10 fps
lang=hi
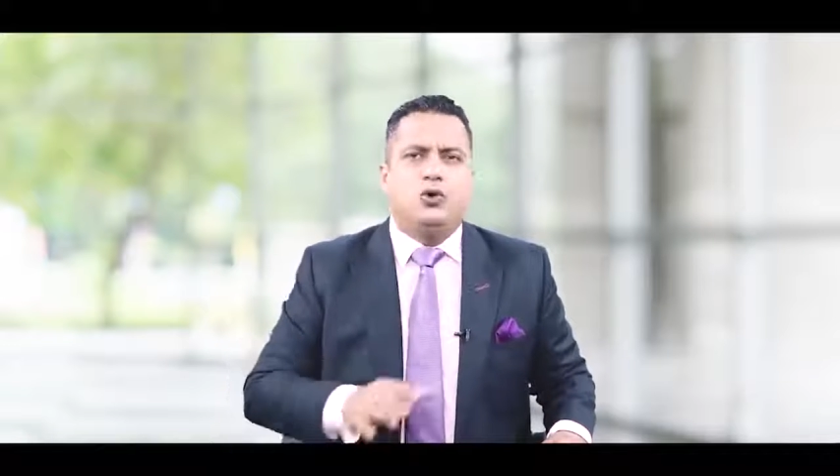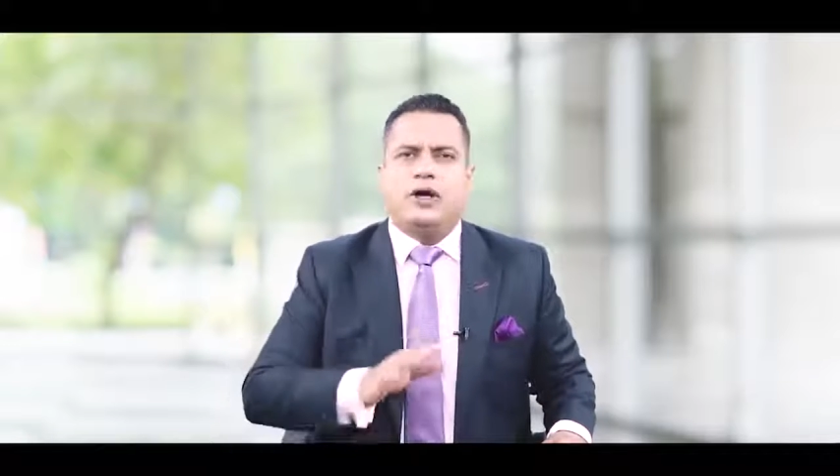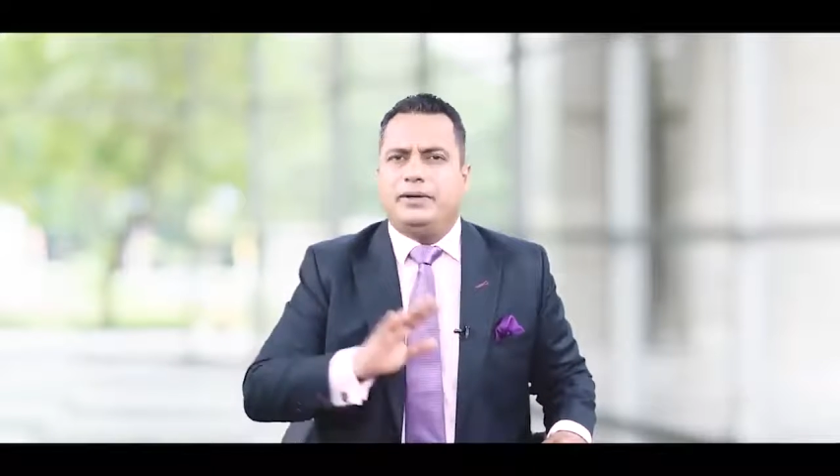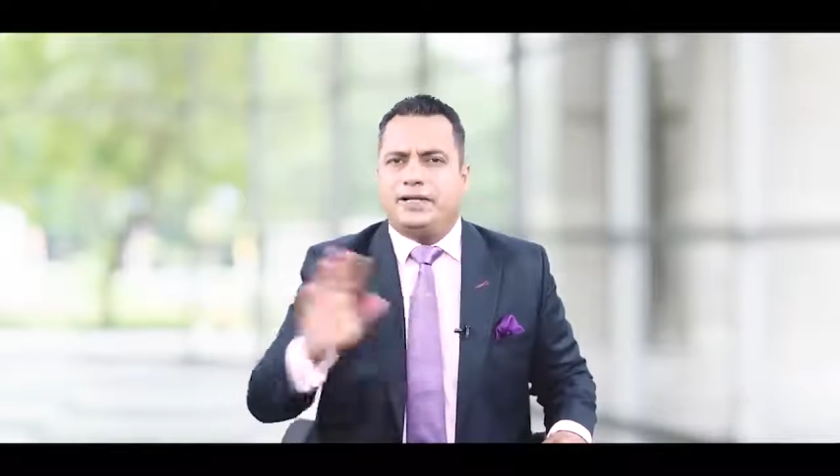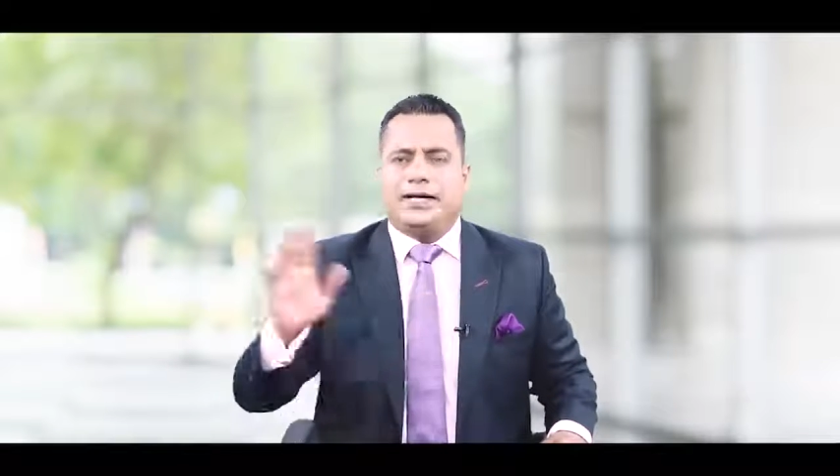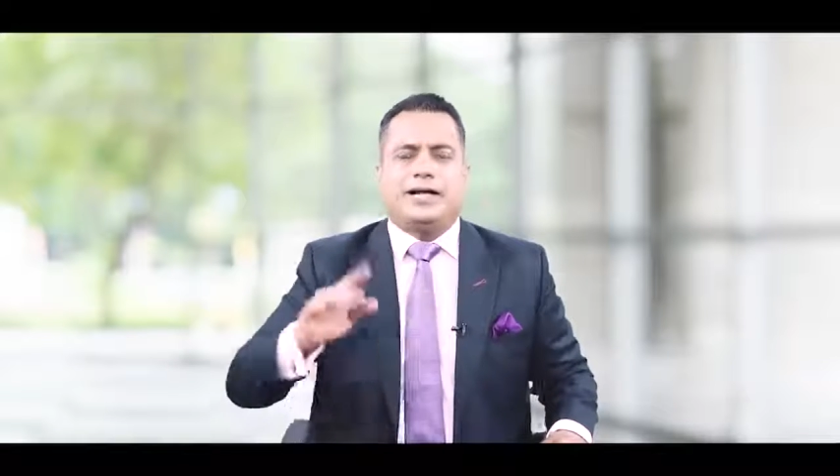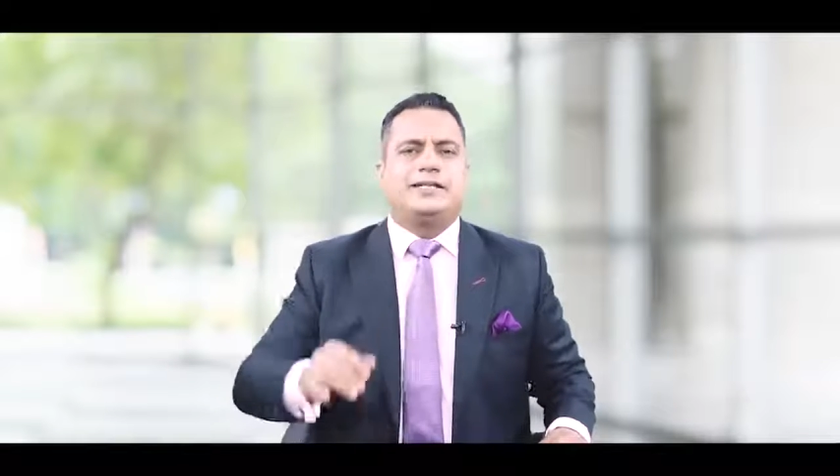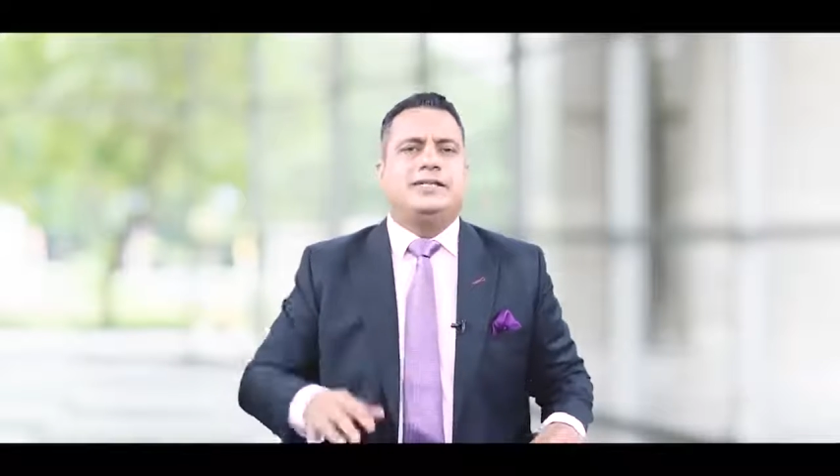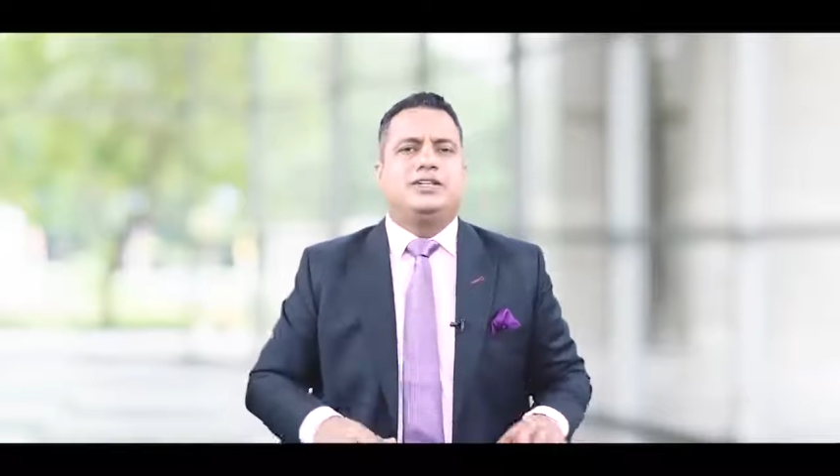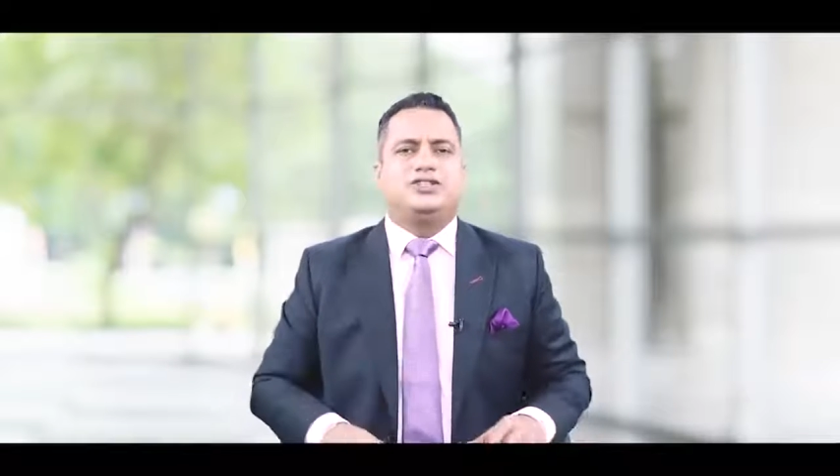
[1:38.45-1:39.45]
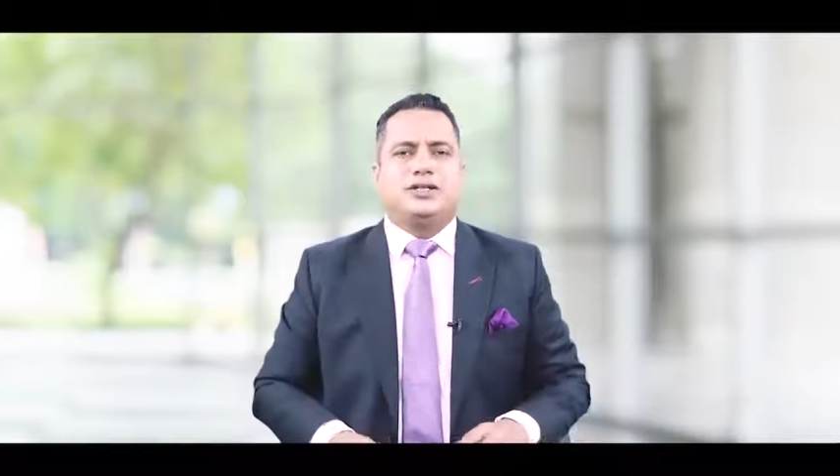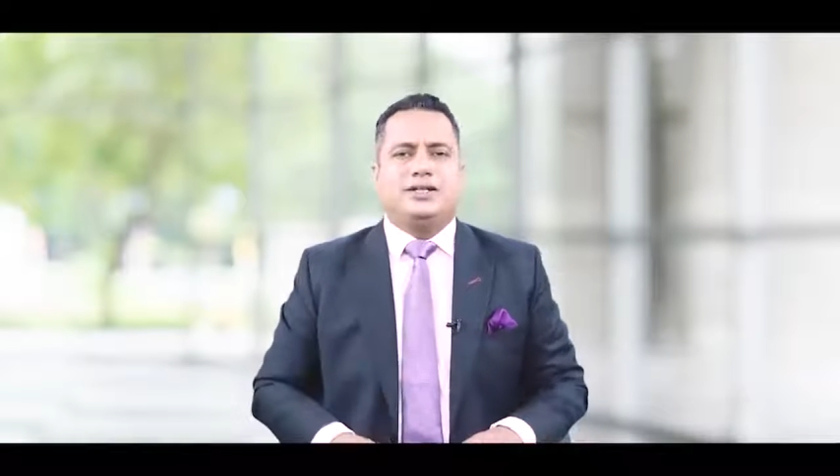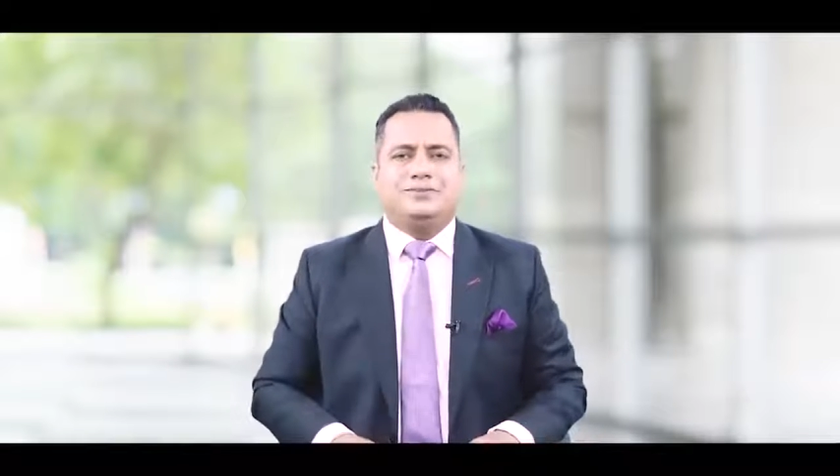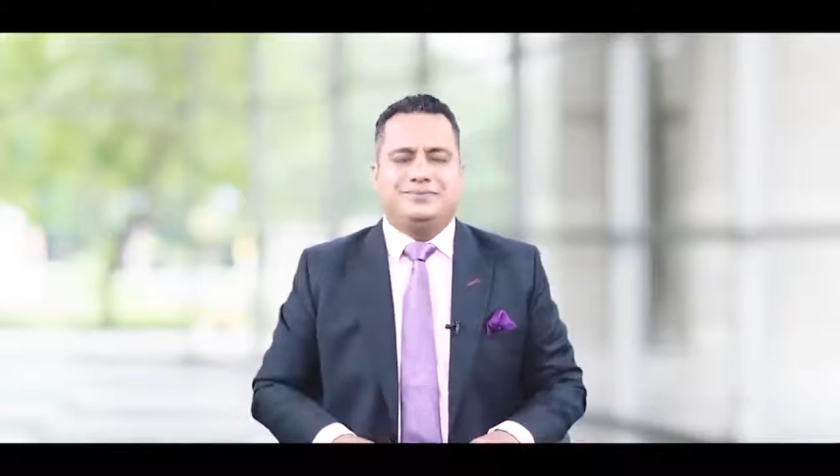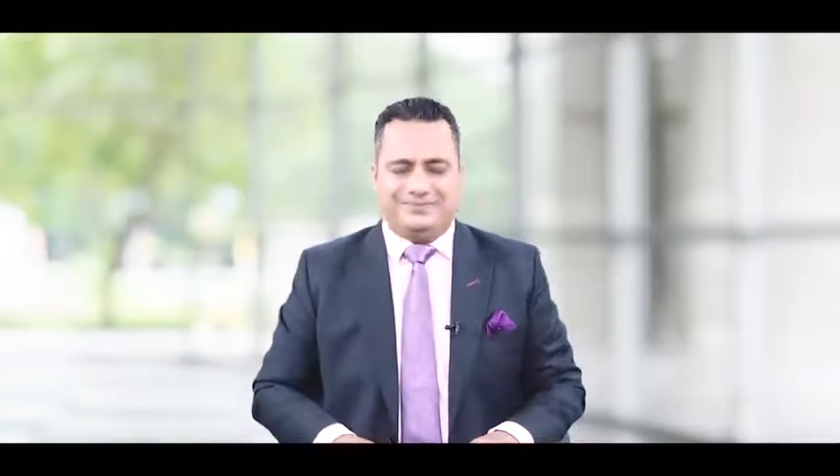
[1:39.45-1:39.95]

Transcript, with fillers: लोग कभी इतिहास नहीं रचते